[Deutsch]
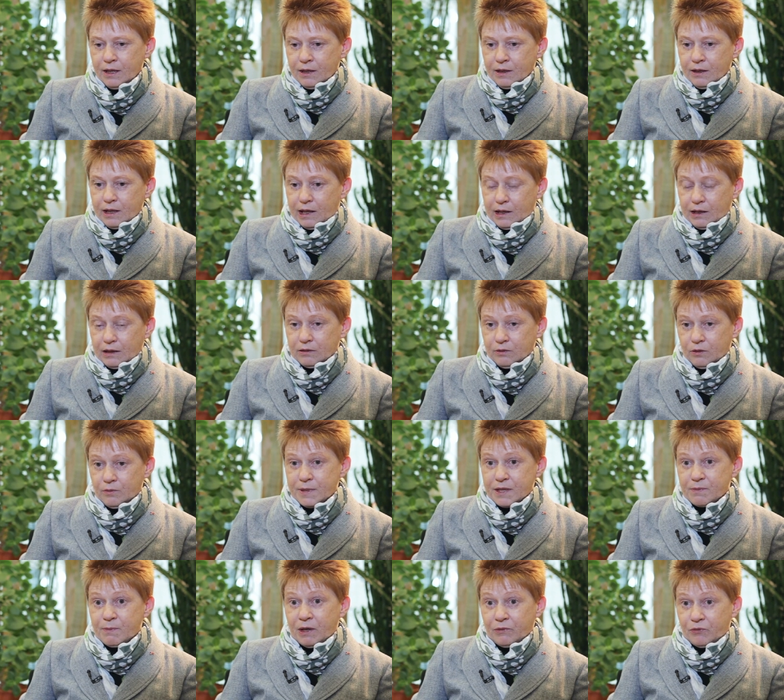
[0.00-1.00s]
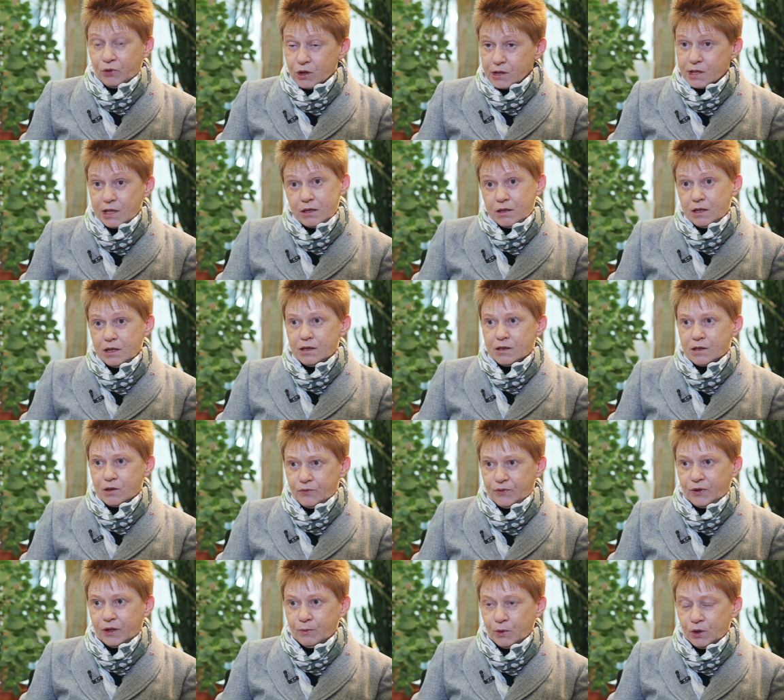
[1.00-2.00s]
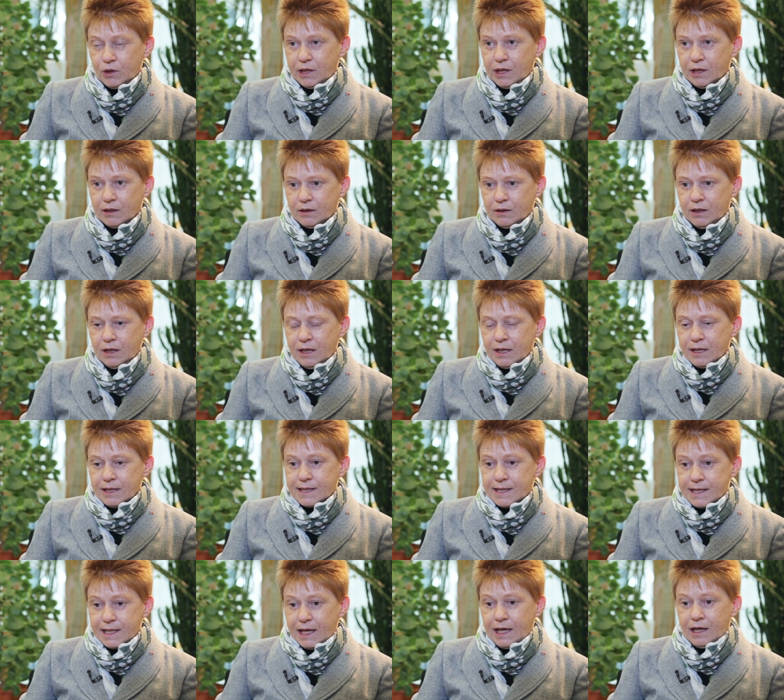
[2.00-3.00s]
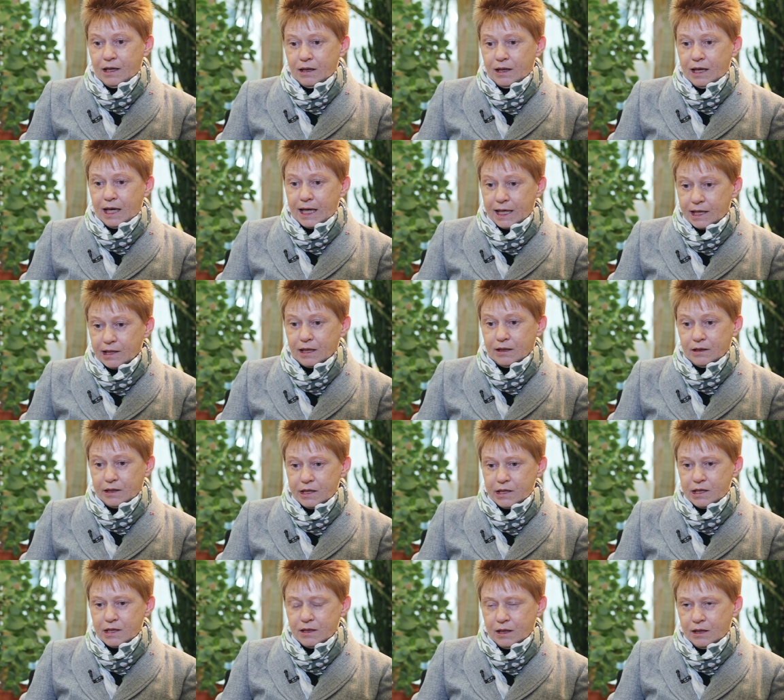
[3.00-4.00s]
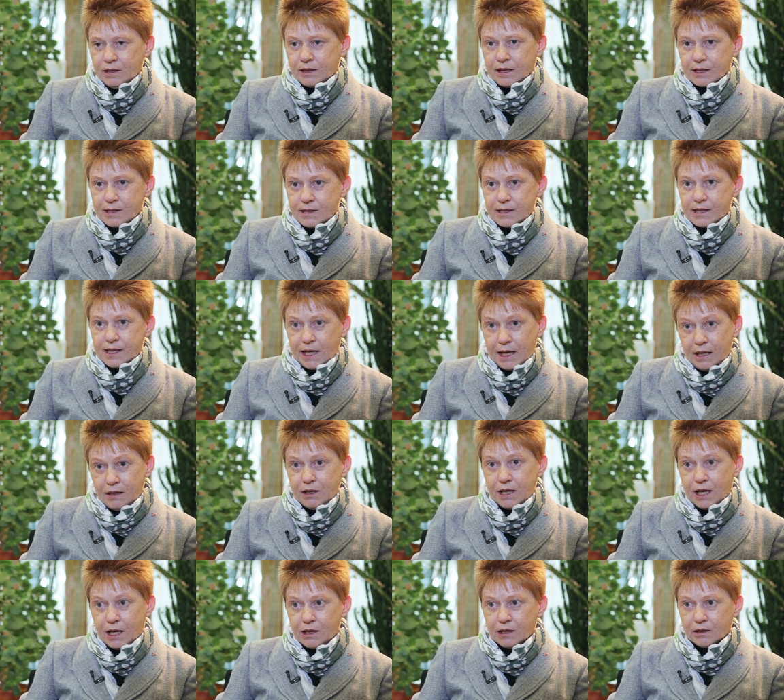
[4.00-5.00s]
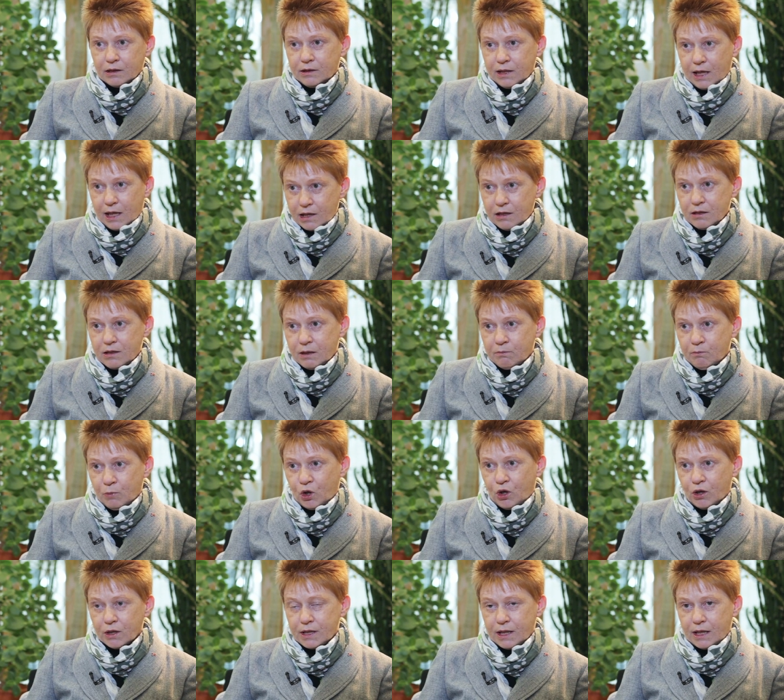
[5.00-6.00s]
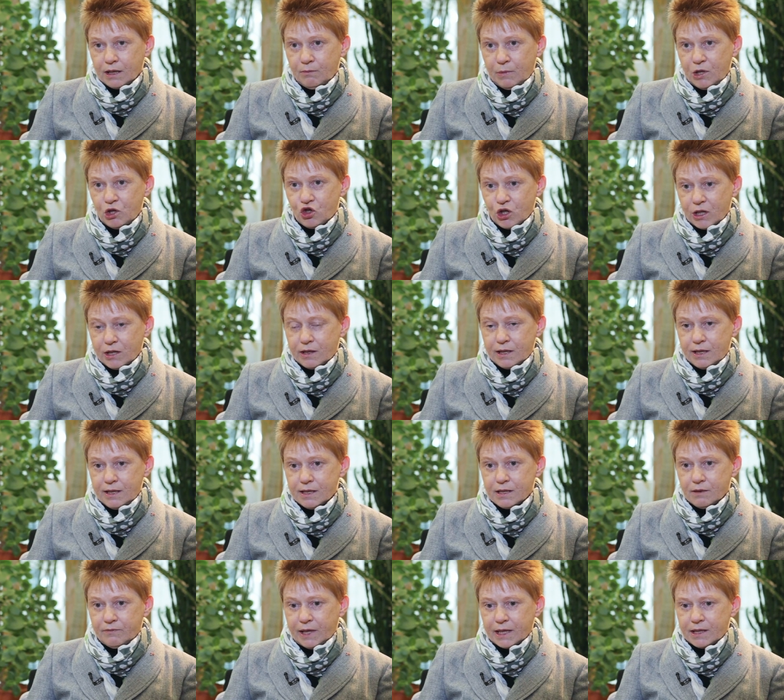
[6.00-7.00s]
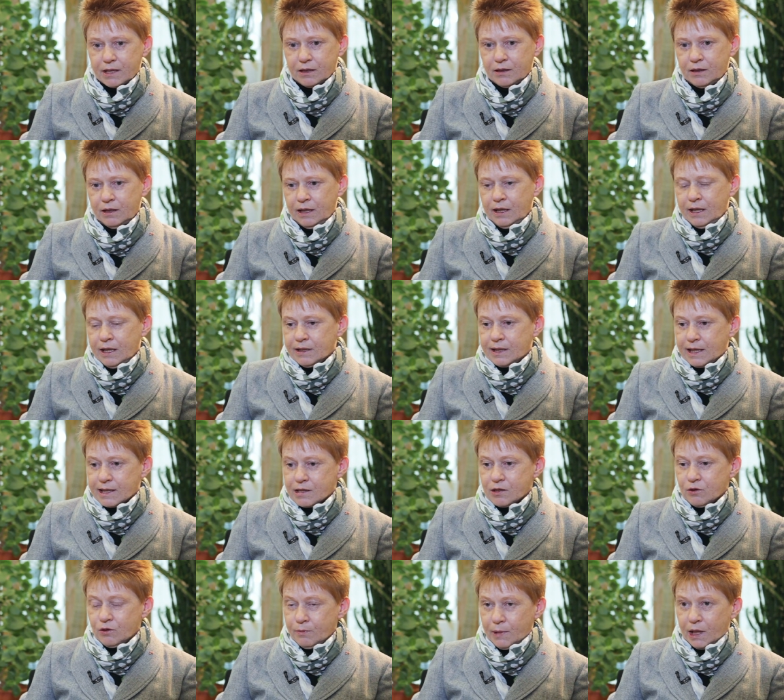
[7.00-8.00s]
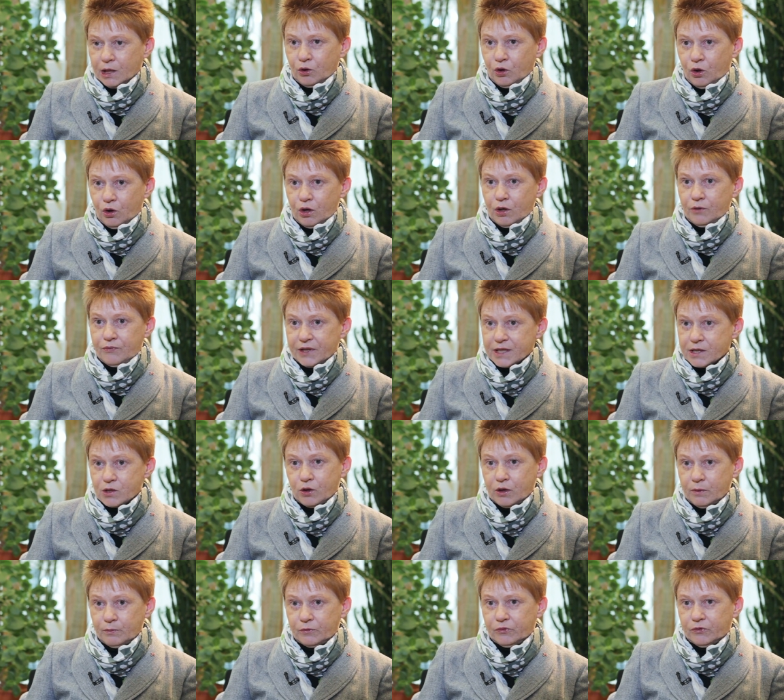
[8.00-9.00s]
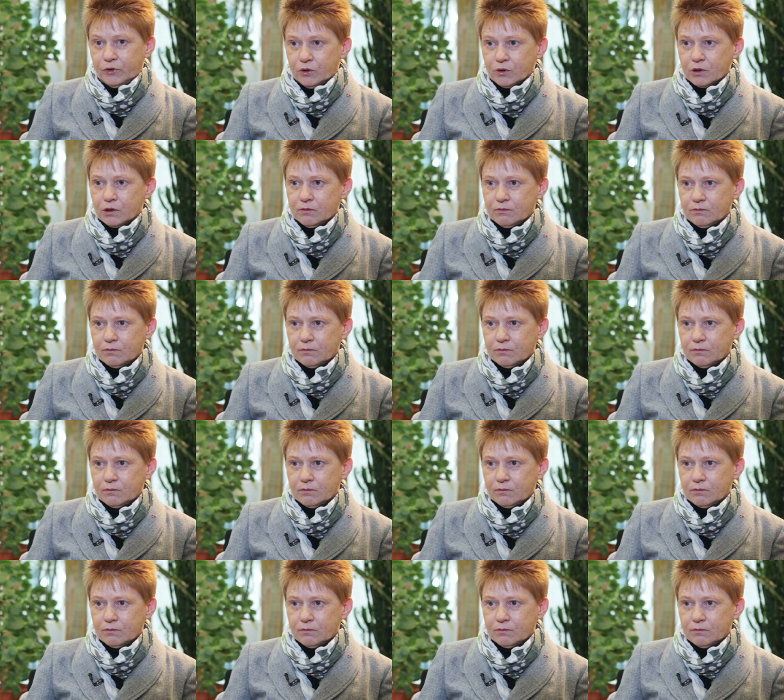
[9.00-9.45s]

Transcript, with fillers: ja, um es mal vorsichtig zu formulieren, sehr ärgerlich, dass zehn Jahre nach dem Mord an Michel Kiesewetter das immer noch versäumt wurde.